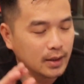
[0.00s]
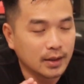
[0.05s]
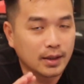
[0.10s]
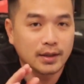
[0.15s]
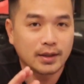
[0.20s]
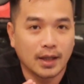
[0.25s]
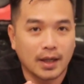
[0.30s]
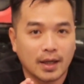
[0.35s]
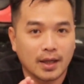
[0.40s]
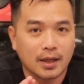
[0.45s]

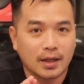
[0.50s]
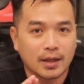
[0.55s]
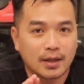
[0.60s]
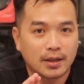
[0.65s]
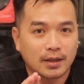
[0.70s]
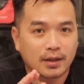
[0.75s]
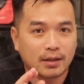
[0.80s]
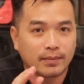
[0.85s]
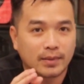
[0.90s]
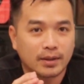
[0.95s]
intinya
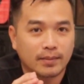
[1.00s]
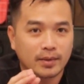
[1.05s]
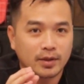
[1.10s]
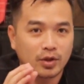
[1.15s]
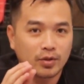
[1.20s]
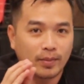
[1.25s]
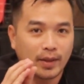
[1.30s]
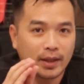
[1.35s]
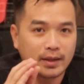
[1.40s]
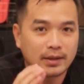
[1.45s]
teman-teman
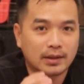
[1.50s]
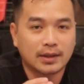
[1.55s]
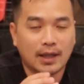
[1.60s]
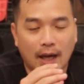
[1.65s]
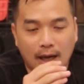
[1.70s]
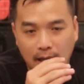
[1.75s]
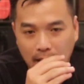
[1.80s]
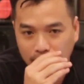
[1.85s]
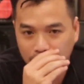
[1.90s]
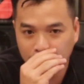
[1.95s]
coba
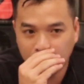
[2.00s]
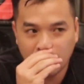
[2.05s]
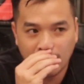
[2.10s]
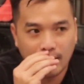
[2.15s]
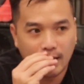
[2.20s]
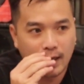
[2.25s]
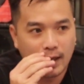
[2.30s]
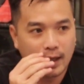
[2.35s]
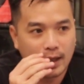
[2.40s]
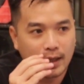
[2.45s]
install
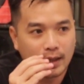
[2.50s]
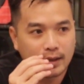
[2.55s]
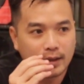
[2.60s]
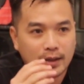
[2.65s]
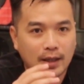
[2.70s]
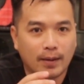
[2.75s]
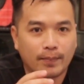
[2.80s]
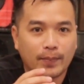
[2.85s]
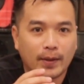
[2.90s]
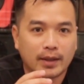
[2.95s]
bila
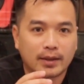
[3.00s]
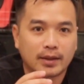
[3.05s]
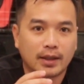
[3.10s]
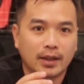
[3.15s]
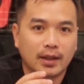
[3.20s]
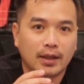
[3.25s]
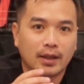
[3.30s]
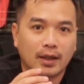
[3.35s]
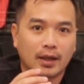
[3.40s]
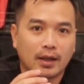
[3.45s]

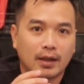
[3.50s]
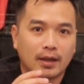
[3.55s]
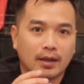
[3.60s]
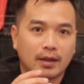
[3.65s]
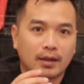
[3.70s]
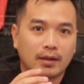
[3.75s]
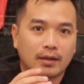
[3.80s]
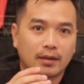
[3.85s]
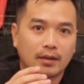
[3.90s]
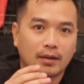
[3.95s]
didapati
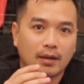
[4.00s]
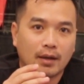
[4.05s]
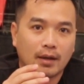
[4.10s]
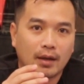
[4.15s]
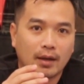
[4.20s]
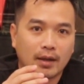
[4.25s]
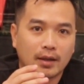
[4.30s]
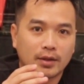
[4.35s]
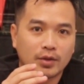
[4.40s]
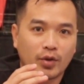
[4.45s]

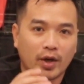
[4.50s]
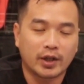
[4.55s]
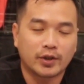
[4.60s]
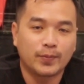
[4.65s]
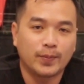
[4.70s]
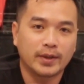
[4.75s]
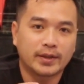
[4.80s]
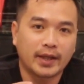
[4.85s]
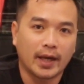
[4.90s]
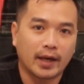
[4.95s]
uh, eh, USB